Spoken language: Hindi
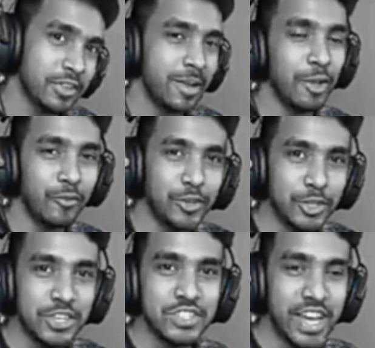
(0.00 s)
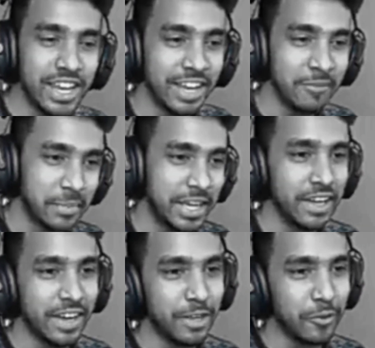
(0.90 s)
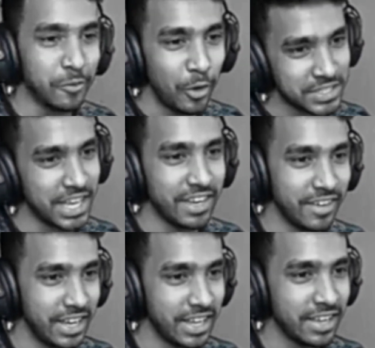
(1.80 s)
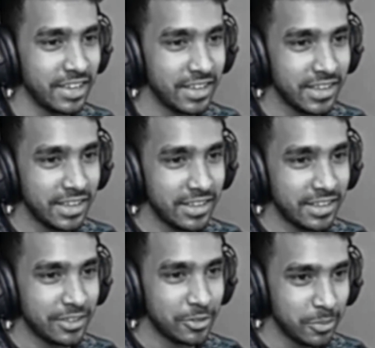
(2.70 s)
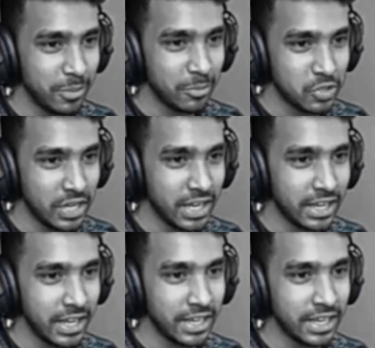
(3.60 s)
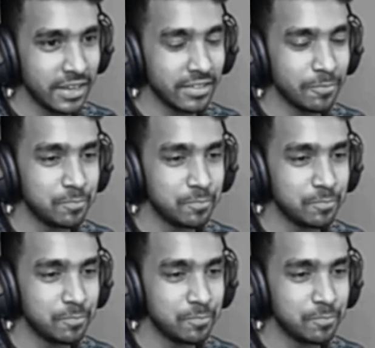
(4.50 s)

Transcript: समझ लो व्लॉगिंग चैनल बनने वाला और ब्लॉग्स आने वाले हैं तो भी मुझे लग रहा है कि